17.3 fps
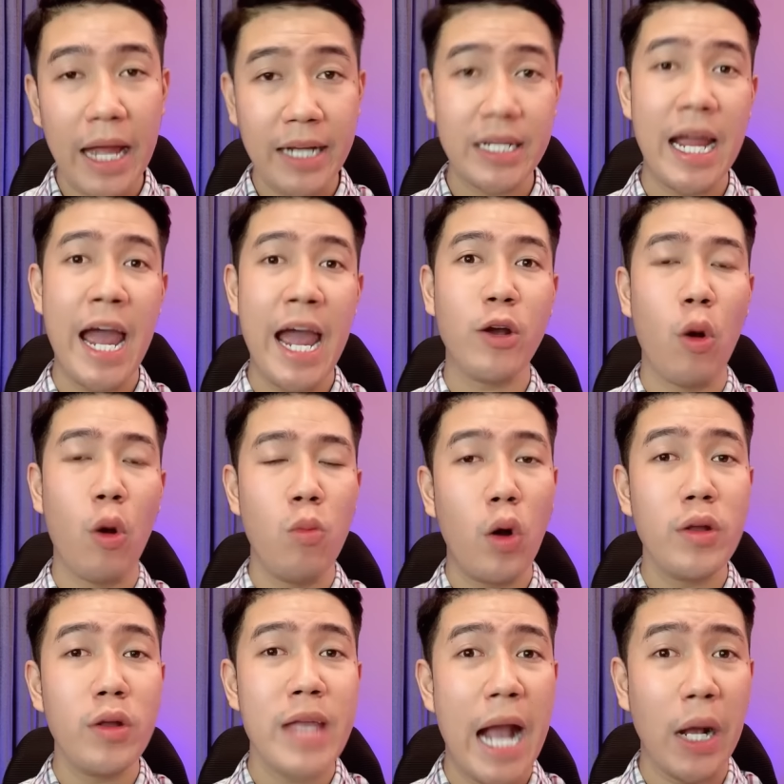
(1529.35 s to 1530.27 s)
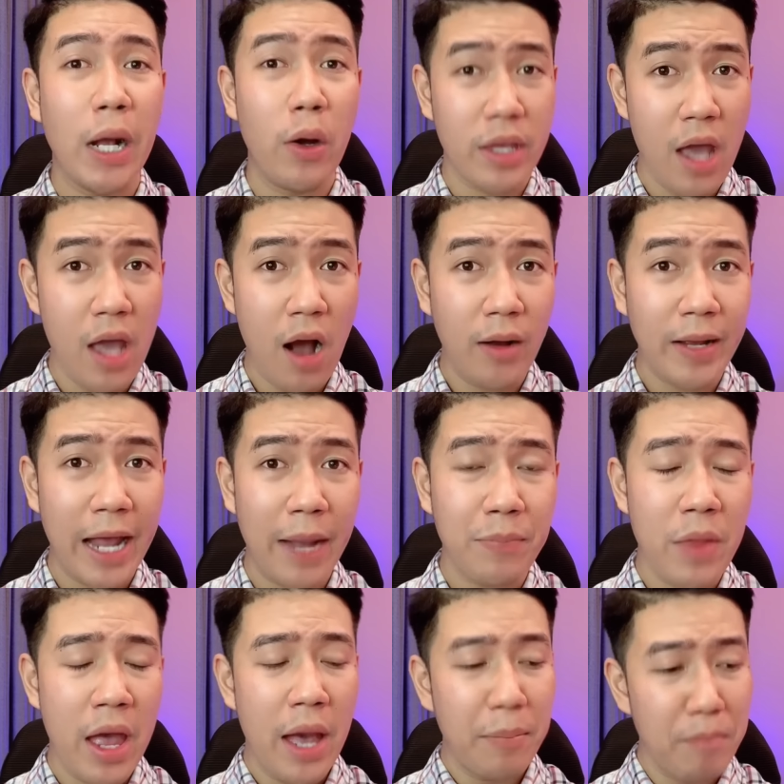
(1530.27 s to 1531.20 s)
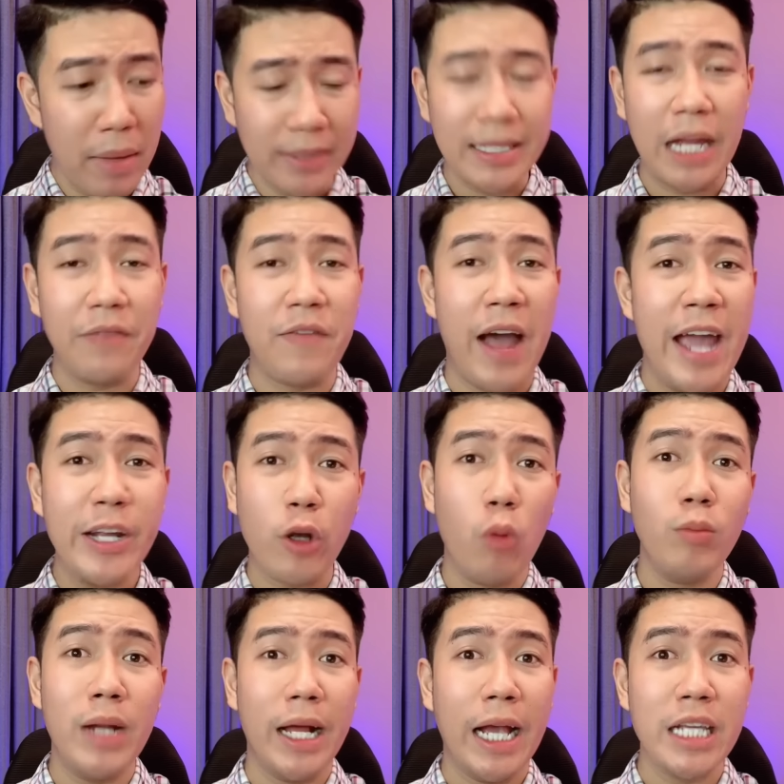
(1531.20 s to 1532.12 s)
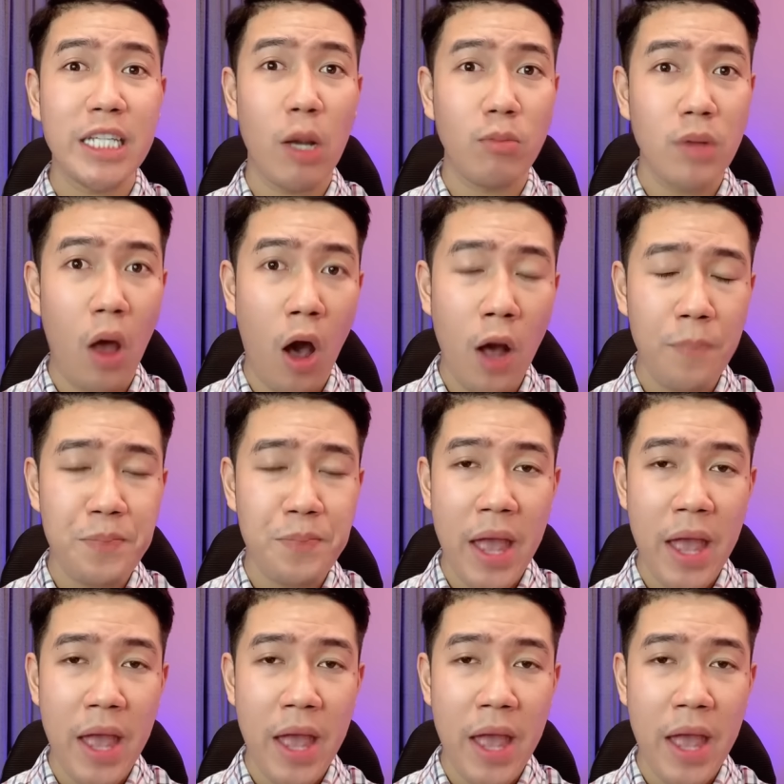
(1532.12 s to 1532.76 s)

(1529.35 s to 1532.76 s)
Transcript: trái cũng có nhà người dân nha. Bên tay phải cũng là cái sông đó.